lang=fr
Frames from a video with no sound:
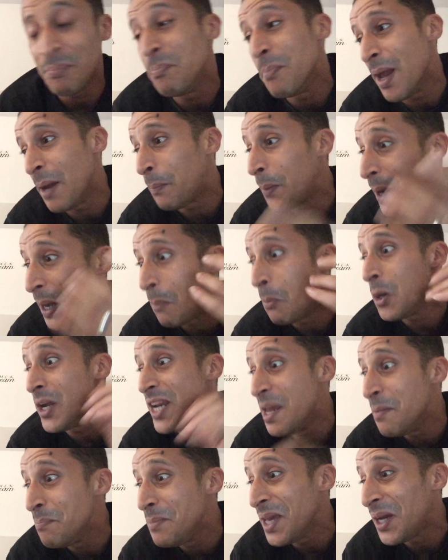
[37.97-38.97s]
Mais apparemment,
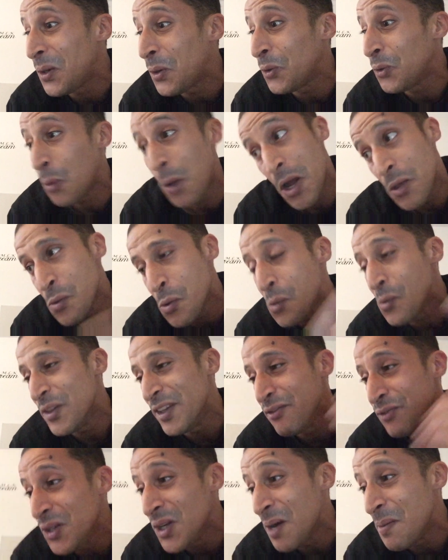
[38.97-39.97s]
il aime bien l'endroit, donc
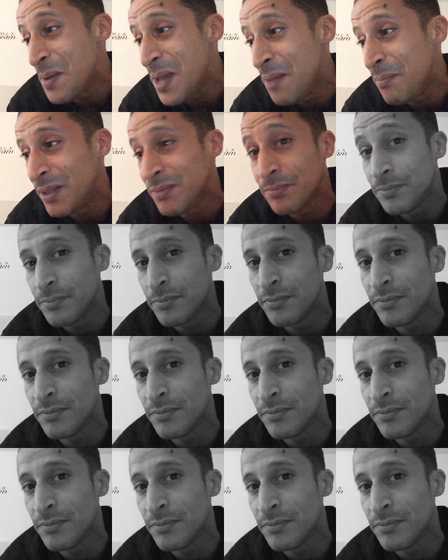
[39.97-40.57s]
on est venu quand même.